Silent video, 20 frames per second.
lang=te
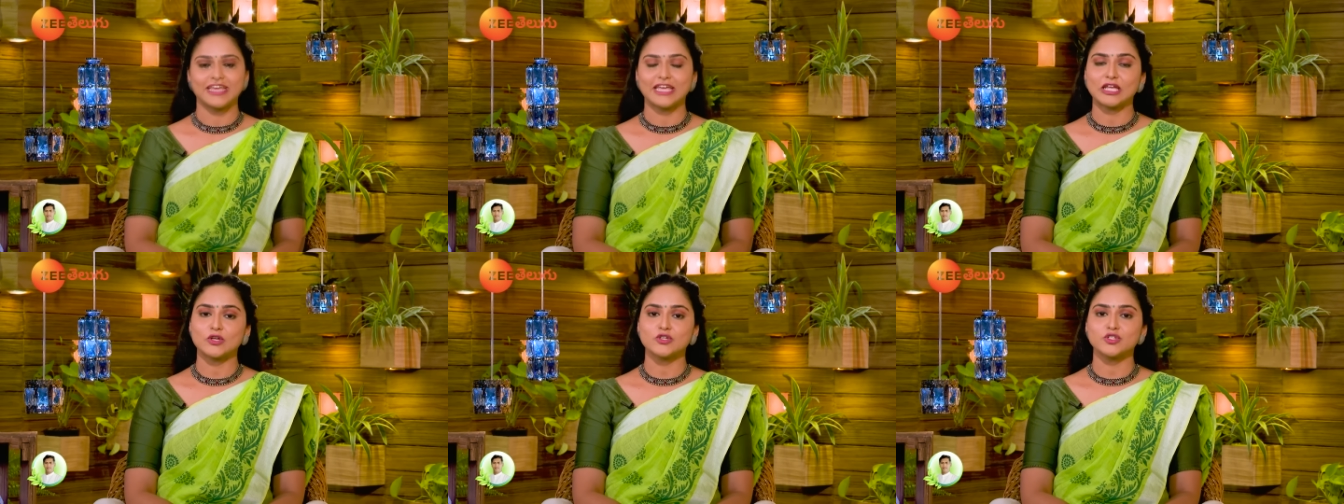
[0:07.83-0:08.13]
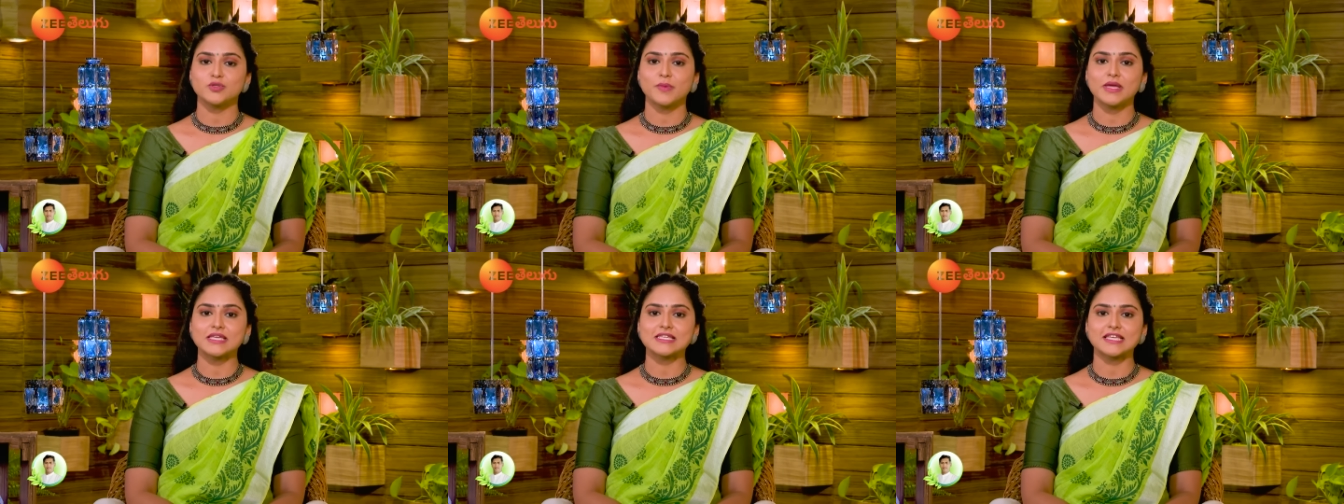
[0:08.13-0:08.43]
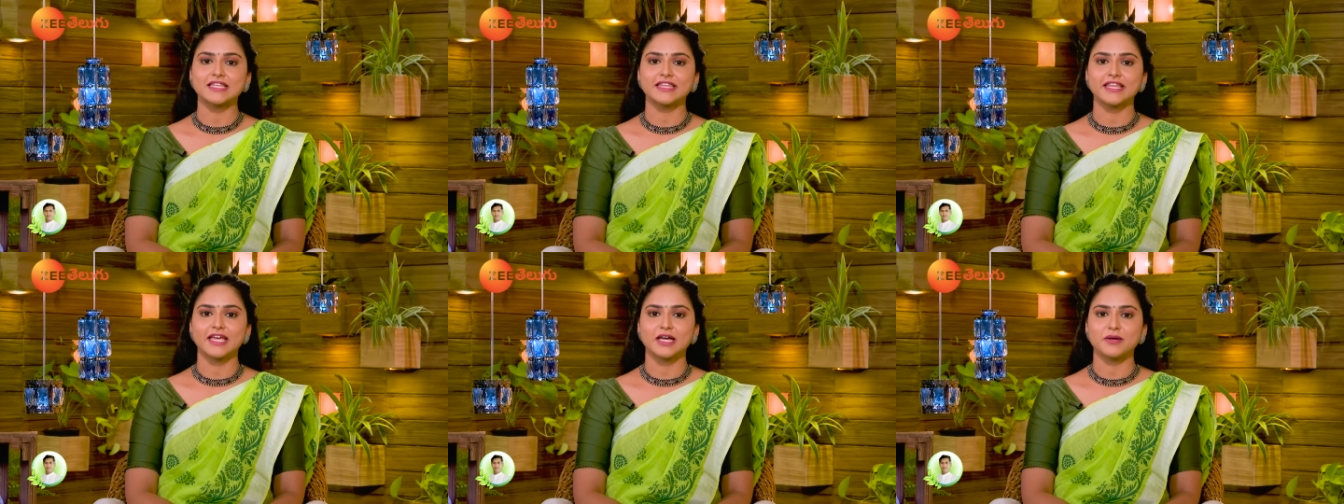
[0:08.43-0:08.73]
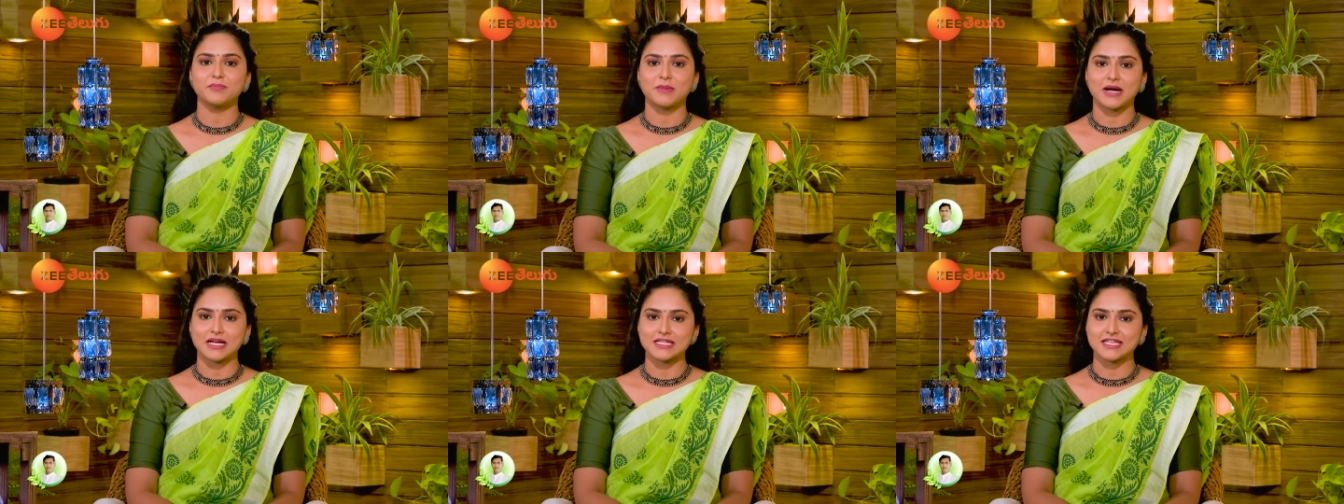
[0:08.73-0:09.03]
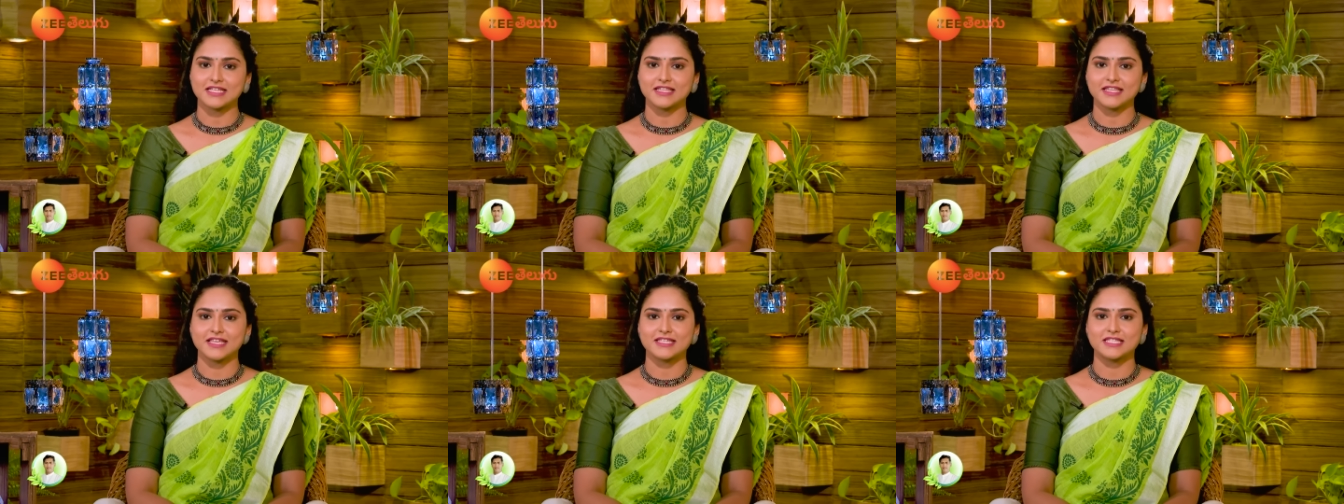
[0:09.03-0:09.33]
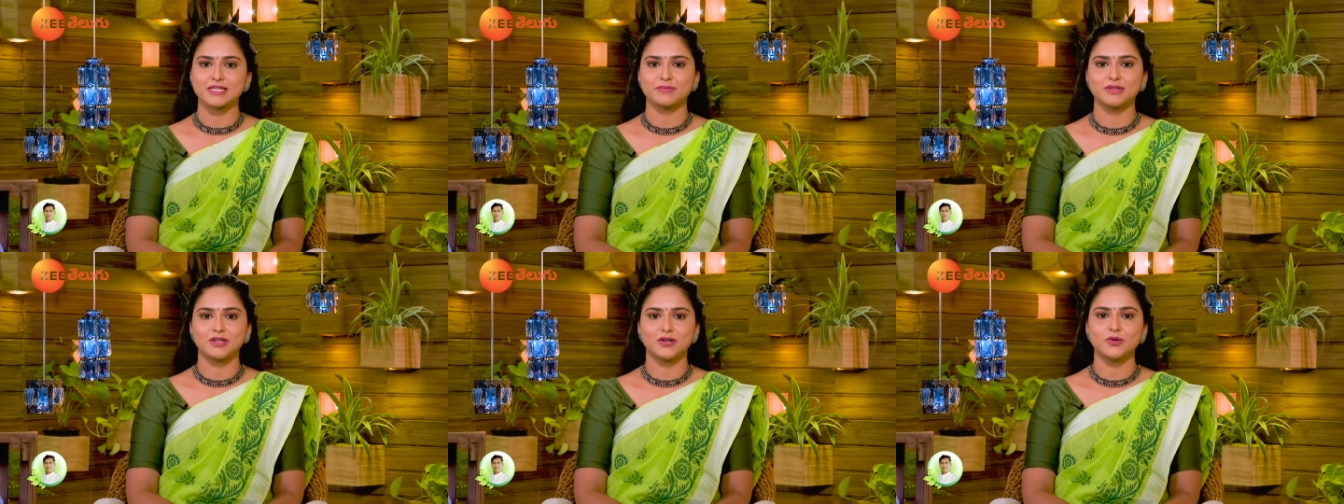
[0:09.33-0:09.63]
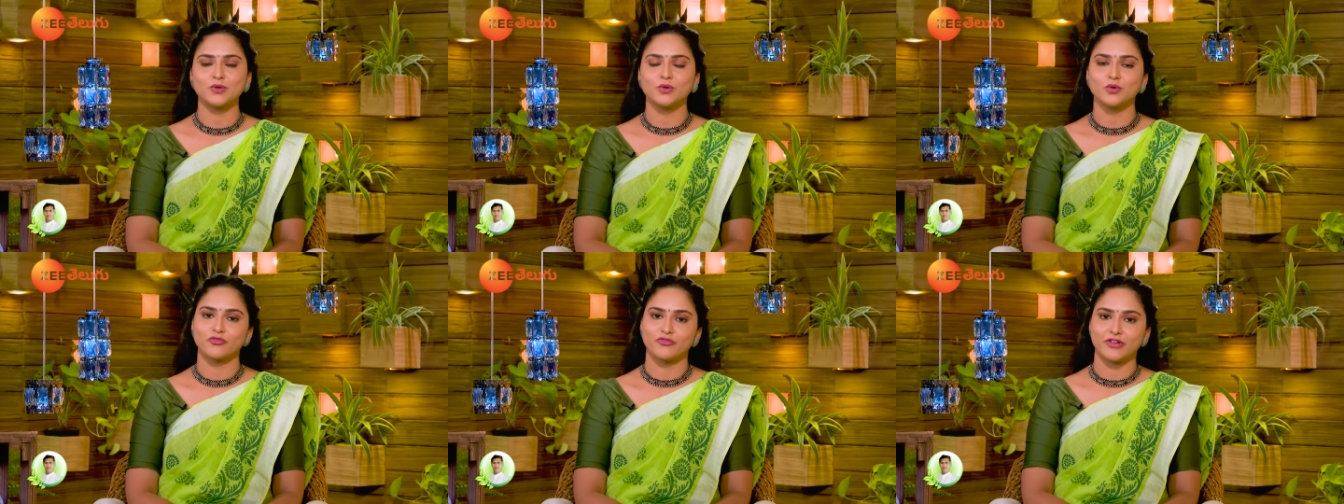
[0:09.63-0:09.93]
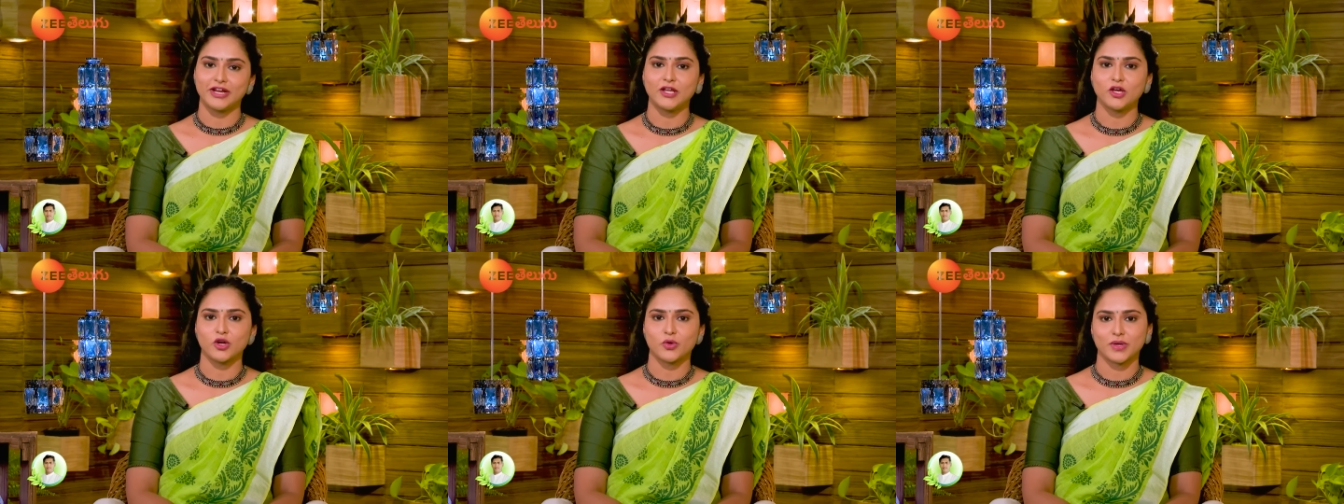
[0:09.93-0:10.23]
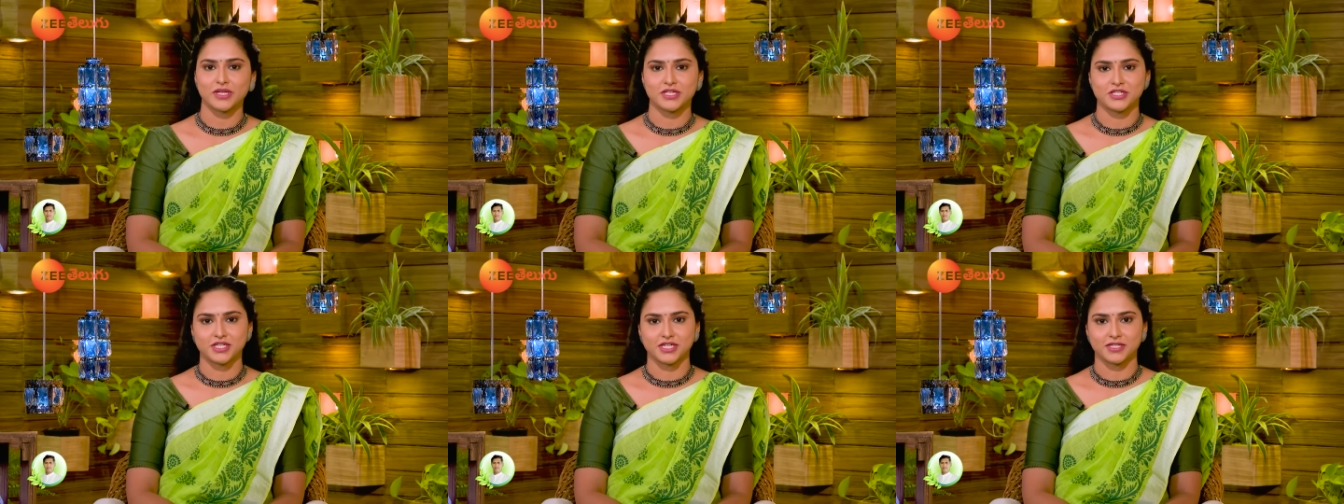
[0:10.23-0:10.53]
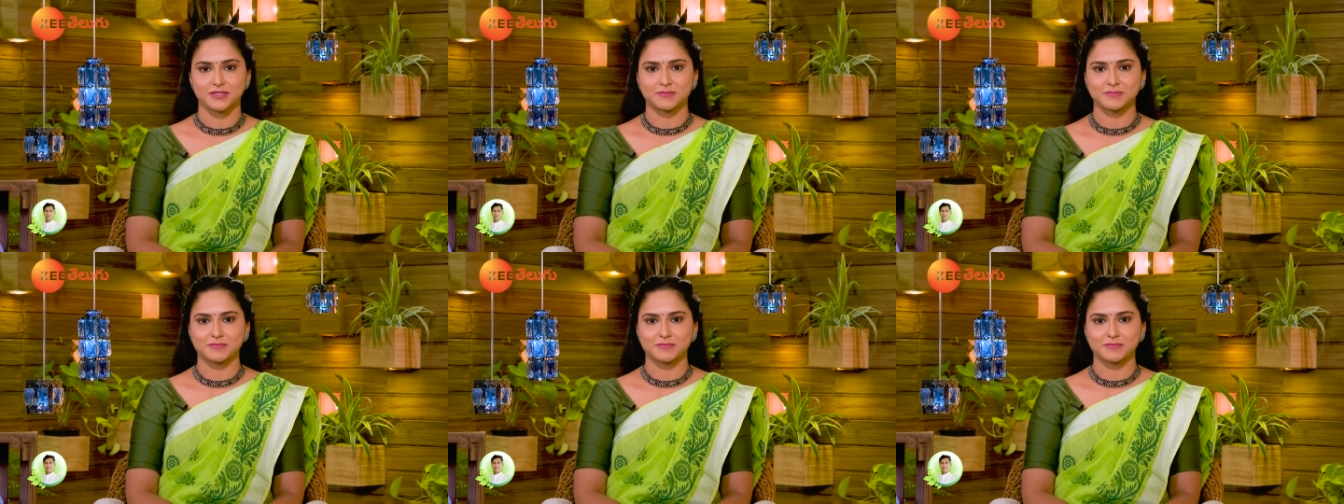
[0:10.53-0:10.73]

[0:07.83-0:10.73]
ఈ రోజు మీ సందేహం మా సందేశంలో వీడియో క్వశ్చన్